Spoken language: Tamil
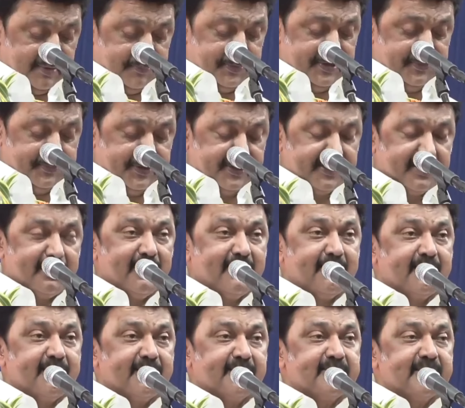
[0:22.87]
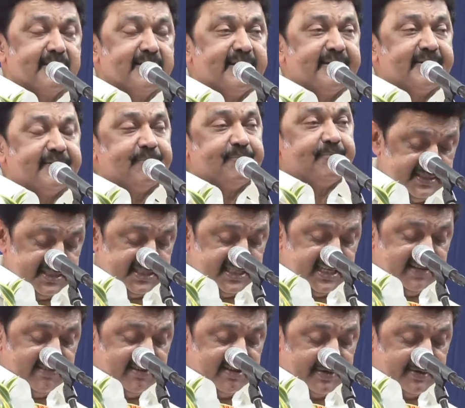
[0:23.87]
அப்படிப்பட்ட காலகட்டத்தில்
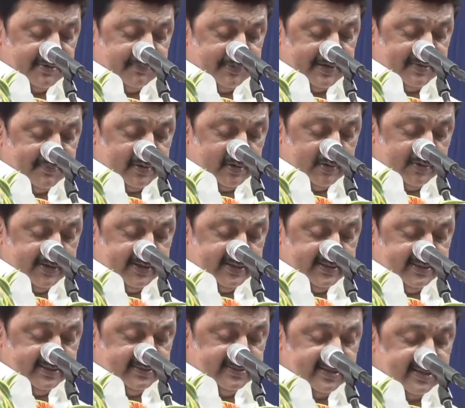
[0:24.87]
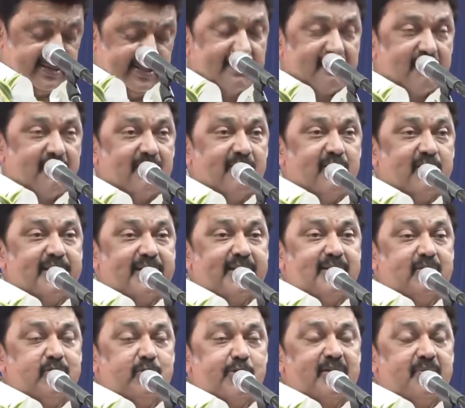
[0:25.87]
சேவை மனப்பான்மையோடு இந்த லைலா கல்லூரி
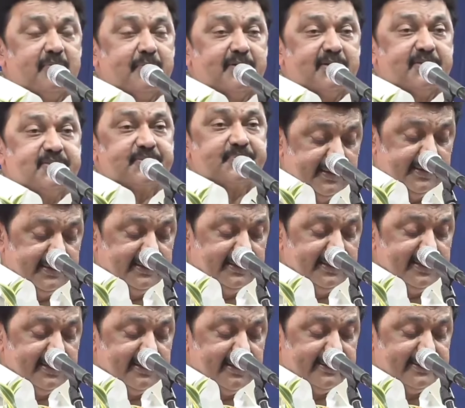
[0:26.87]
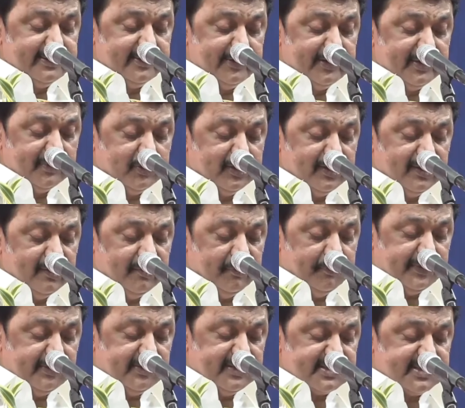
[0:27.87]
தொடங்கப்பட்டுச்சு இந்திய நாட்டினுடைய முதல்
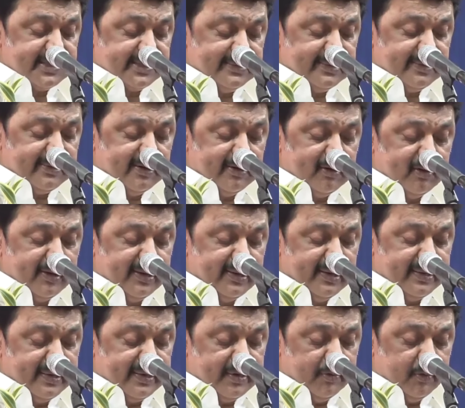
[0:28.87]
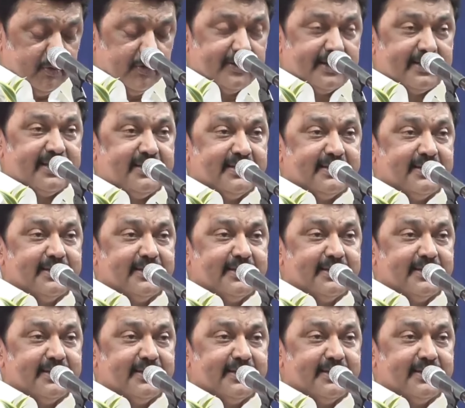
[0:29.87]
பத்து சிறந்த கல்லூரிகளை ஒன்னா